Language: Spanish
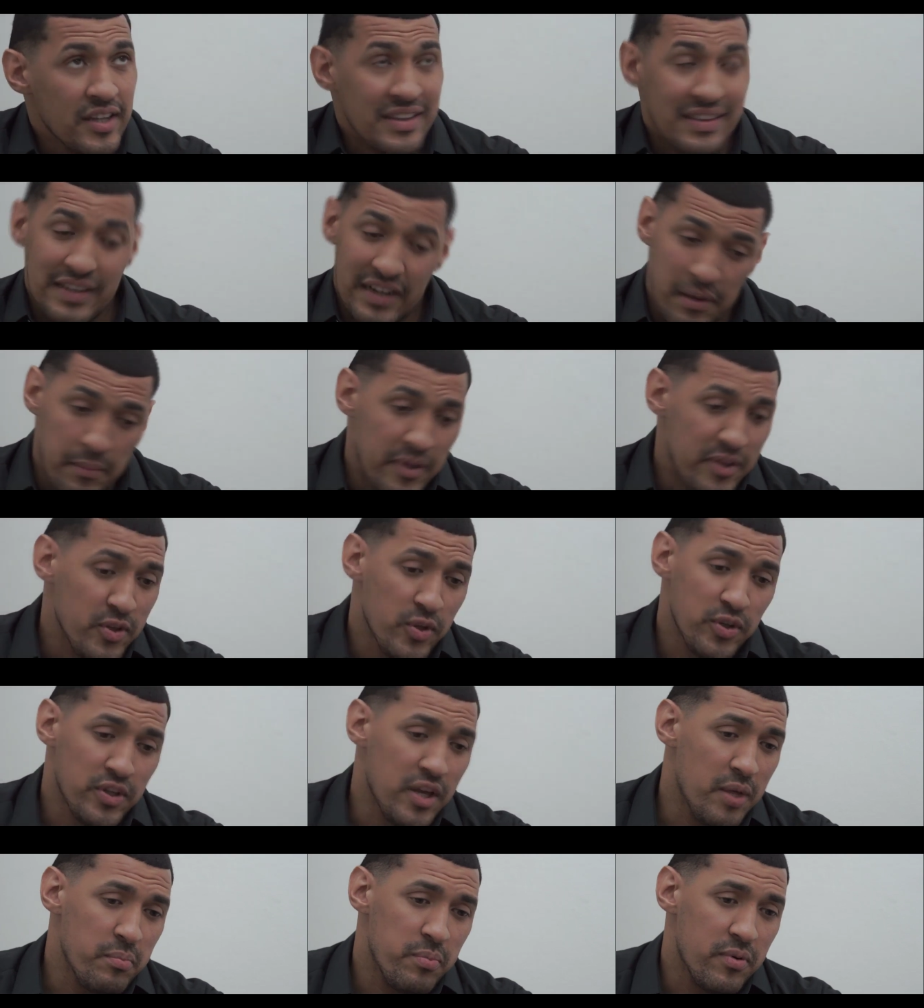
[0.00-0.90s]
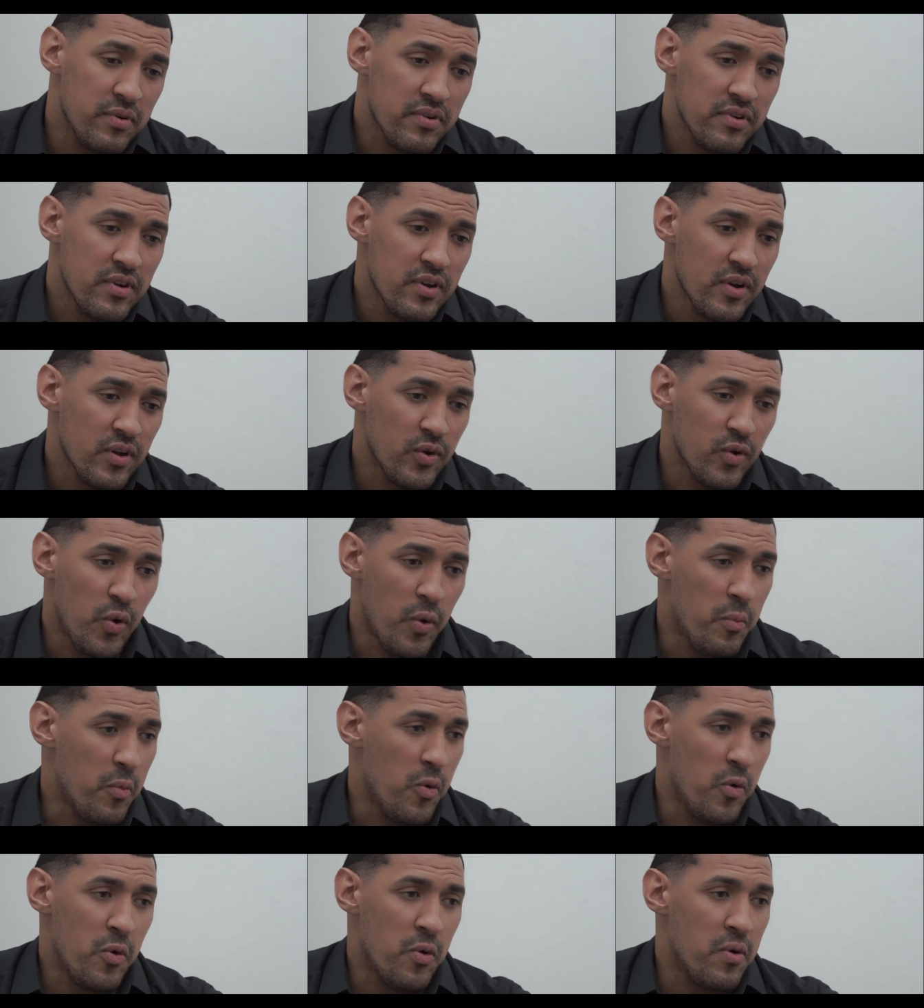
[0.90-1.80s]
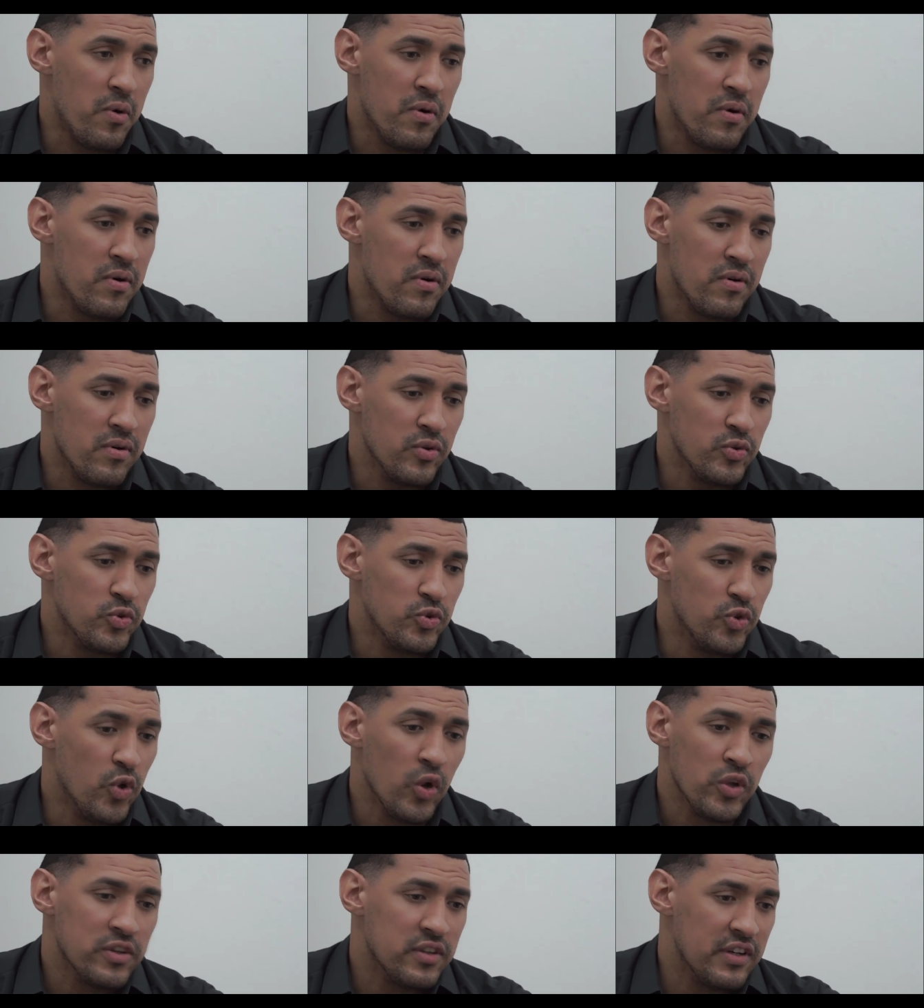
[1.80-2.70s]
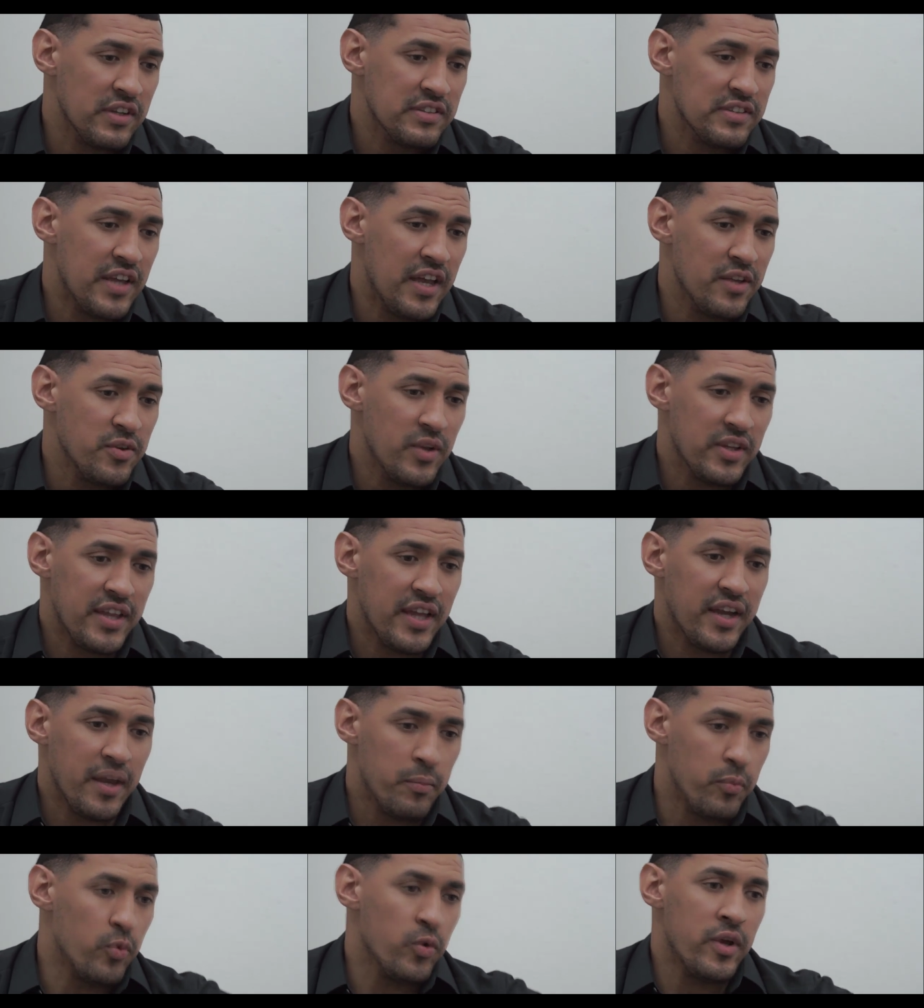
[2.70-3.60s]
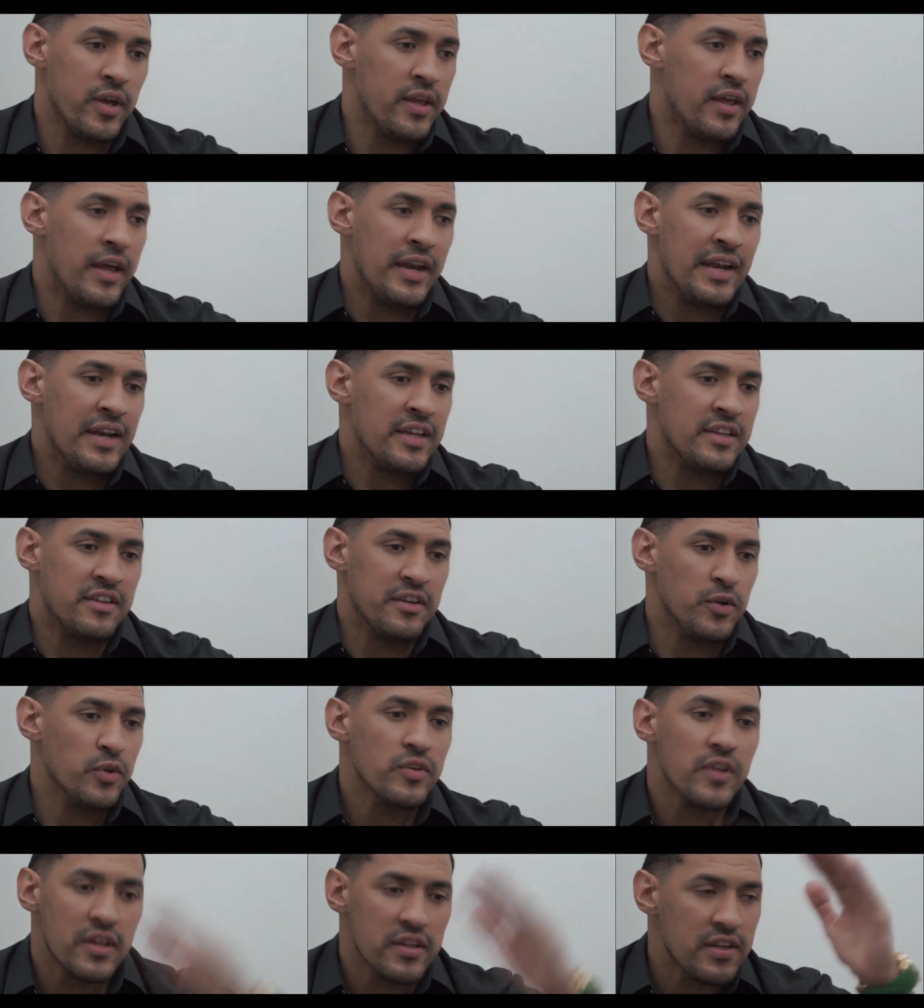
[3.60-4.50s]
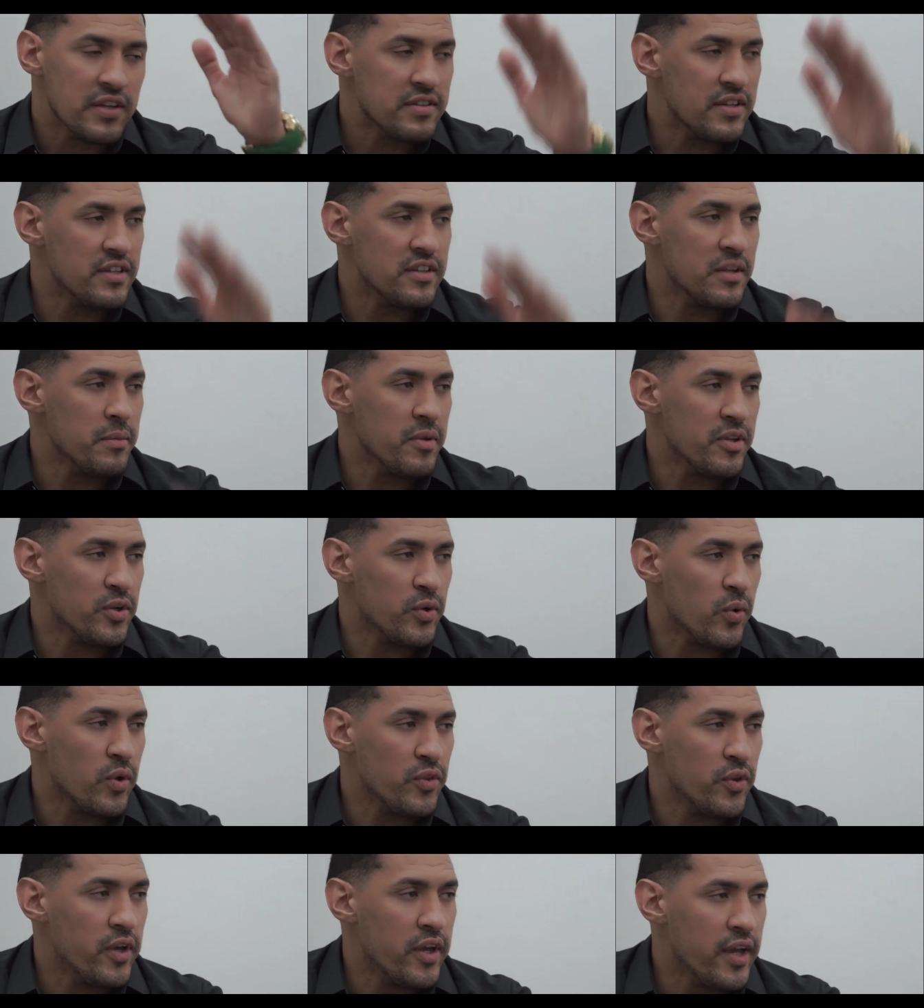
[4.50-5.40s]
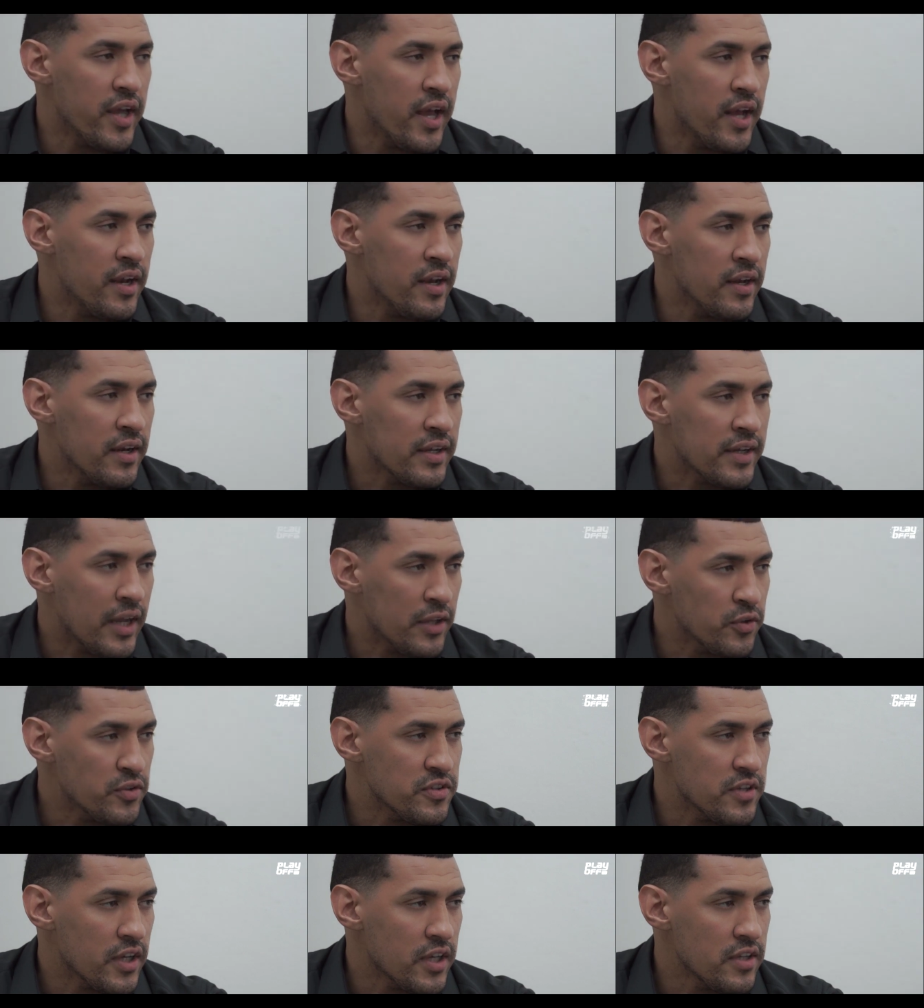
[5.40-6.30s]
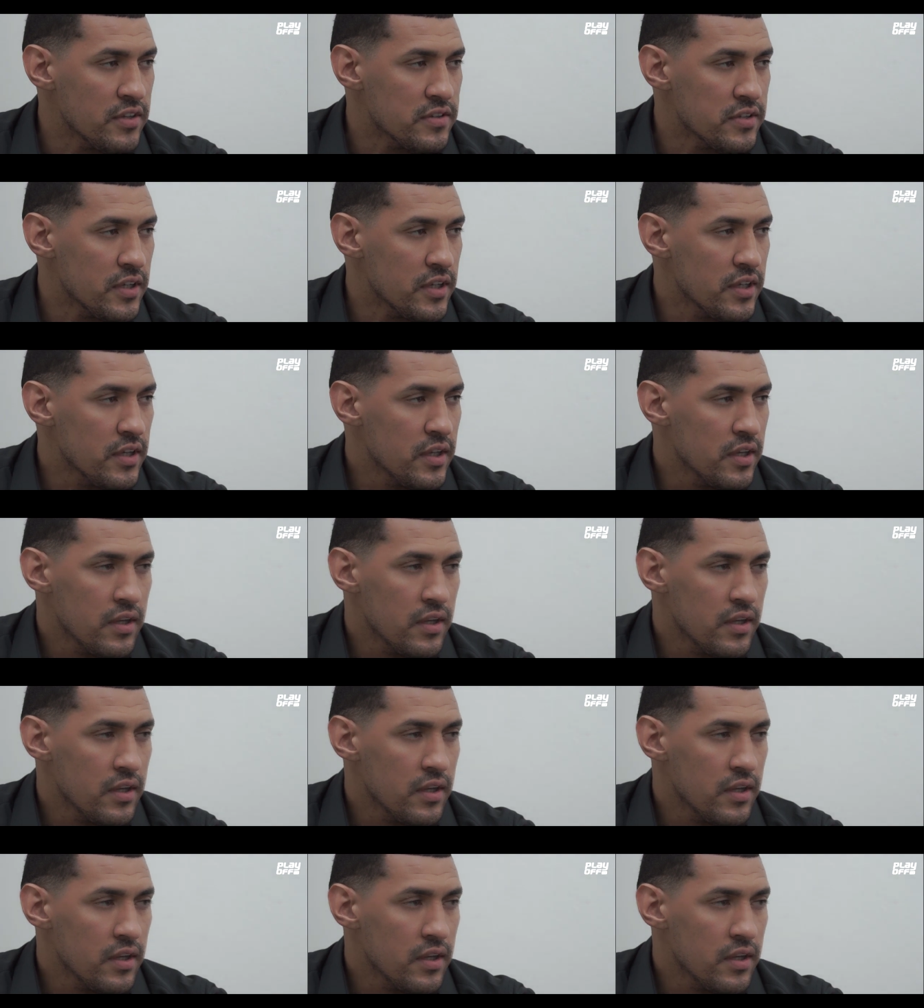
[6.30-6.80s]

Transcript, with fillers: tremendo tiempo como 2-3 años hasta que pude dar el estirón de 10 centímetros cuando llegué al 14-15.